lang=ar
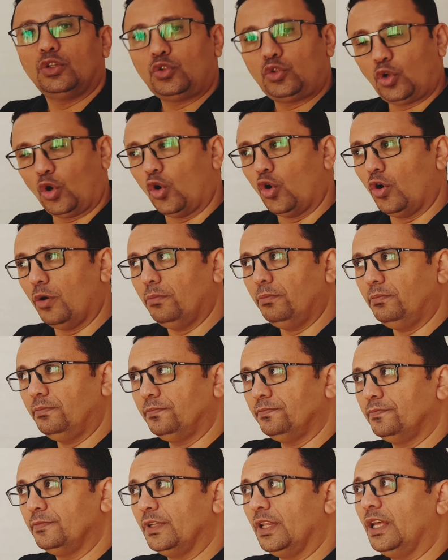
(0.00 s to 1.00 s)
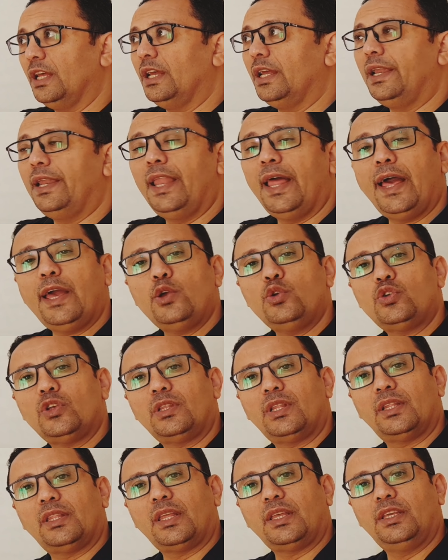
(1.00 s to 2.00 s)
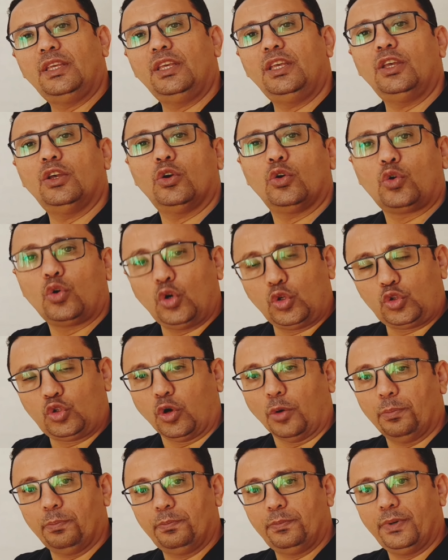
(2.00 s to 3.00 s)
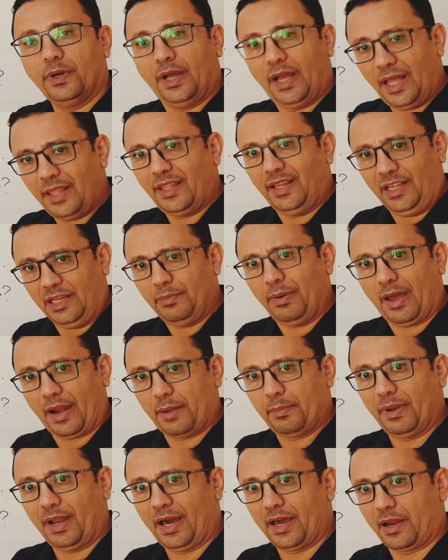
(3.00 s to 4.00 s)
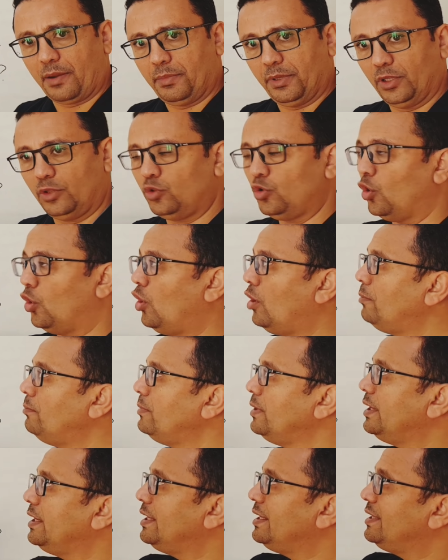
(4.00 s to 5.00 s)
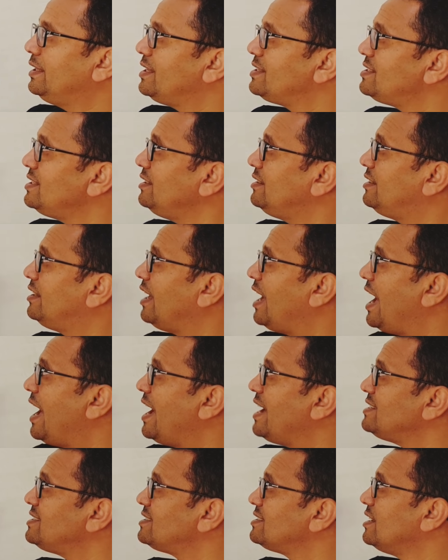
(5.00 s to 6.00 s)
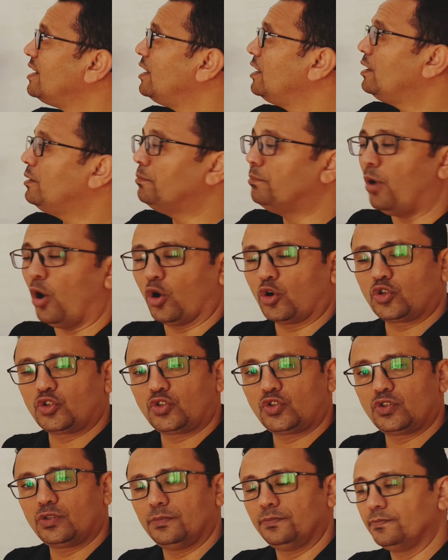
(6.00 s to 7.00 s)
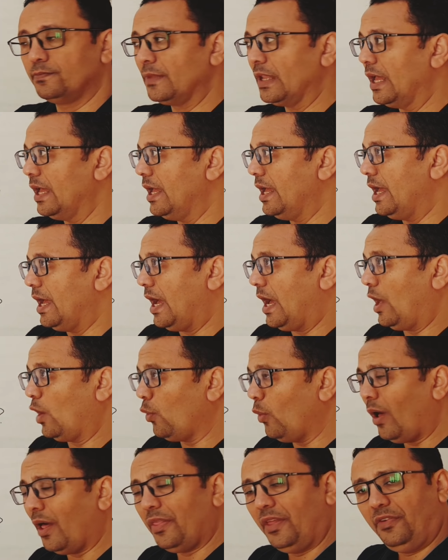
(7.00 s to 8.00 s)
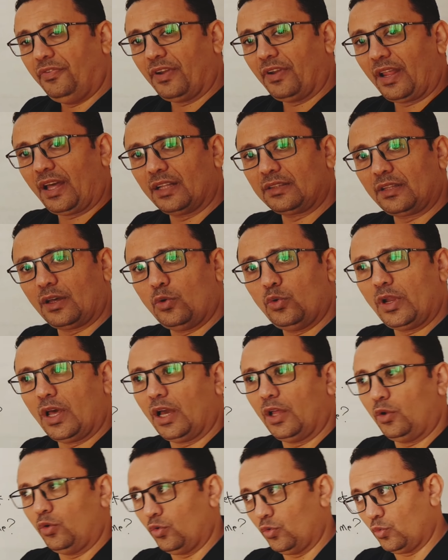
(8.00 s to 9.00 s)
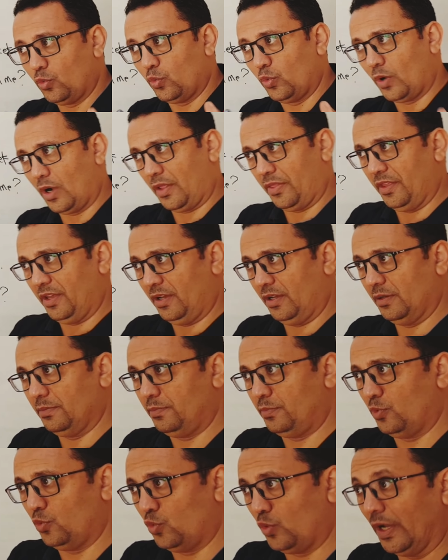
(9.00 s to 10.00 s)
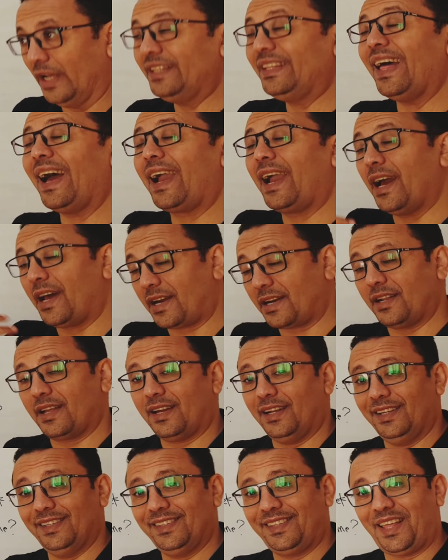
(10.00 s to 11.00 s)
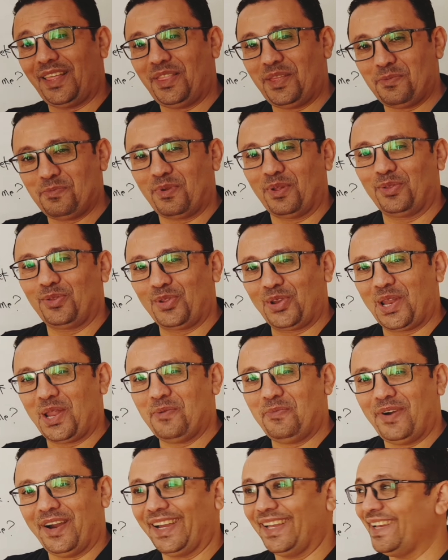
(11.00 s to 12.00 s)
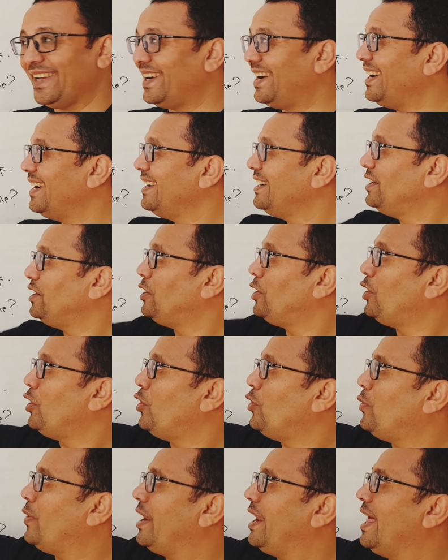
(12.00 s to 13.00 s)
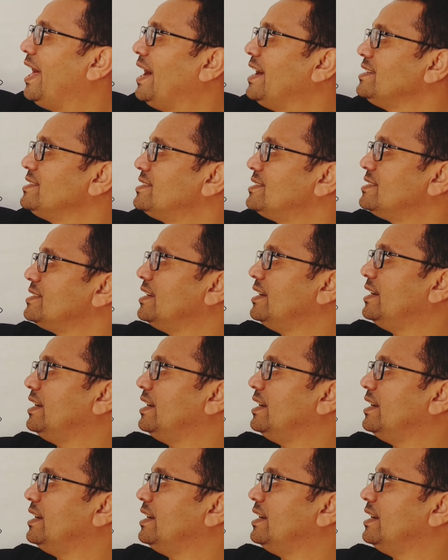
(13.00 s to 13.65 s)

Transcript: توم لا يوجد لديه كتب هذه العبارة بالعربي توم doesn't has books الواضح في الخطأ هنا أنه واضح ويتكرر عند كثير من الطلاب حقيقة هو الهاز